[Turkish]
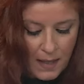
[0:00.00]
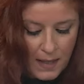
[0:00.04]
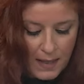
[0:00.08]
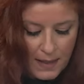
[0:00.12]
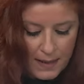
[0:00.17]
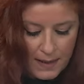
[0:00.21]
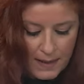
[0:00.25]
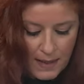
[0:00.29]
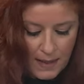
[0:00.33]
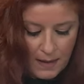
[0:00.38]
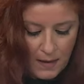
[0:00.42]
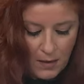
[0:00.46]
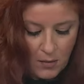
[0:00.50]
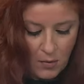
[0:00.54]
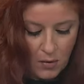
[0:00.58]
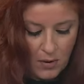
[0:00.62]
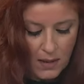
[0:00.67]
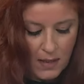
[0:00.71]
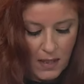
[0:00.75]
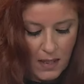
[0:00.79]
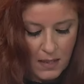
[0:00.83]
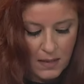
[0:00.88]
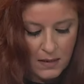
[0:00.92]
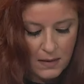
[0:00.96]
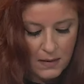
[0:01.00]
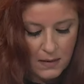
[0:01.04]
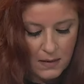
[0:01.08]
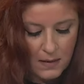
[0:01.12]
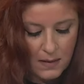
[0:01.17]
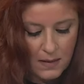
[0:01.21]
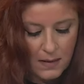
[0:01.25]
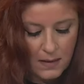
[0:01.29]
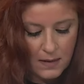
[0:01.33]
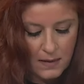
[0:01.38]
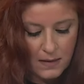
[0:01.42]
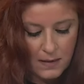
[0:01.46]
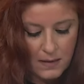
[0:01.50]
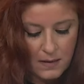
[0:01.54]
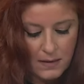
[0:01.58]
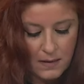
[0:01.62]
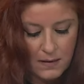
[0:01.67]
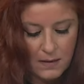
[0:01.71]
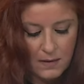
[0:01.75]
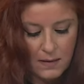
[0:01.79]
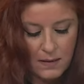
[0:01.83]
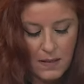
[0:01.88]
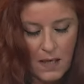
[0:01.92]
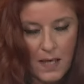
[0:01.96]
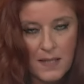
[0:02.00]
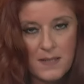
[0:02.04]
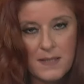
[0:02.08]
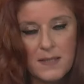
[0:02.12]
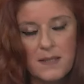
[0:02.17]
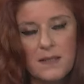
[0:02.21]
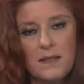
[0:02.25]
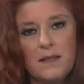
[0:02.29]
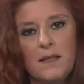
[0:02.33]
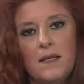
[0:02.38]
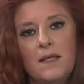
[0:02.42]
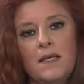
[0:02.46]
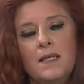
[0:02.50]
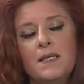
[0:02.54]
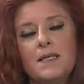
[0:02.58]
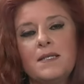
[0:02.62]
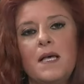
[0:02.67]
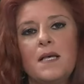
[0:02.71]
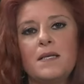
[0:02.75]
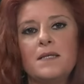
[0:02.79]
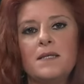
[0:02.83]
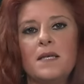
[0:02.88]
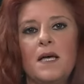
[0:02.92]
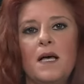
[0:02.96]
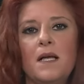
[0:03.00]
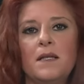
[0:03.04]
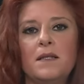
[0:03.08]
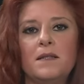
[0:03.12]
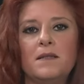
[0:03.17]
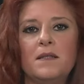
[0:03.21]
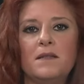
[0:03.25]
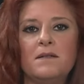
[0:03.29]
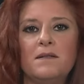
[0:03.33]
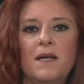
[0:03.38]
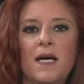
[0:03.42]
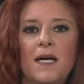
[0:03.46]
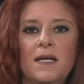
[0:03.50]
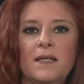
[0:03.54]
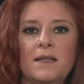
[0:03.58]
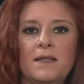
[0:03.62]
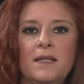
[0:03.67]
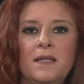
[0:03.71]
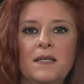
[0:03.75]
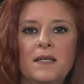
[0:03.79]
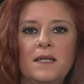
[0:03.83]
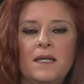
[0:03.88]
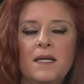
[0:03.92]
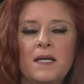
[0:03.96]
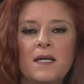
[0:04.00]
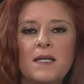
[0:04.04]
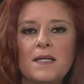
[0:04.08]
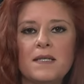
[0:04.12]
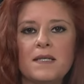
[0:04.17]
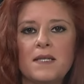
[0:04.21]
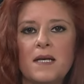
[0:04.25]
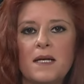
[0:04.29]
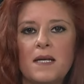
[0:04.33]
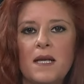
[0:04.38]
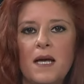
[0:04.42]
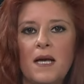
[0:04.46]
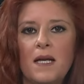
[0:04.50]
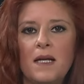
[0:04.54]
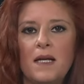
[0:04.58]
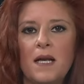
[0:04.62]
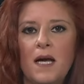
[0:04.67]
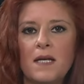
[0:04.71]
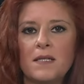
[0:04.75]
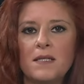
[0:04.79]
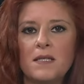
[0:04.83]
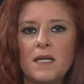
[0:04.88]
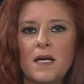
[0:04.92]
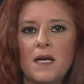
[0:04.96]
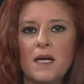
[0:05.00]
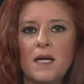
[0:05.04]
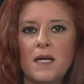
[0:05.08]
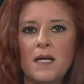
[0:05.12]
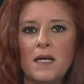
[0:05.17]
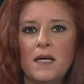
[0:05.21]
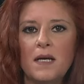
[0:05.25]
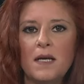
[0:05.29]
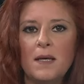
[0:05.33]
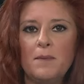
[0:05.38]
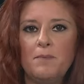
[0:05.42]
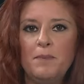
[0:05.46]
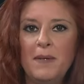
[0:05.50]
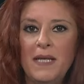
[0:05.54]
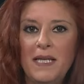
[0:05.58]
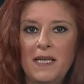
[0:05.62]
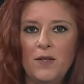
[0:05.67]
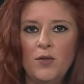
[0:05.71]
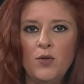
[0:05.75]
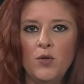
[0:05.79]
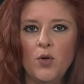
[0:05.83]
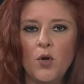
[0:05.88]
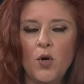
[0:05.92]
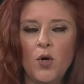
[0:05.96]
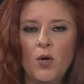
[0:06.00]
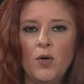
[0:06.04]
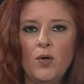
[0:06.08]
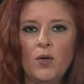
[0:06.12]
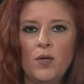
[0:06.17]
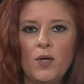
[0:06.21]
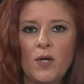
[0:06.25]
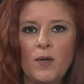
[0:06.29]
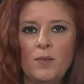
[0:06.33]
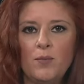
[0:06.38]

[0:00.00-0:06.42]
E, genel olarak e, aslında insan sağlığına verdiği zararlar e, biliniyor.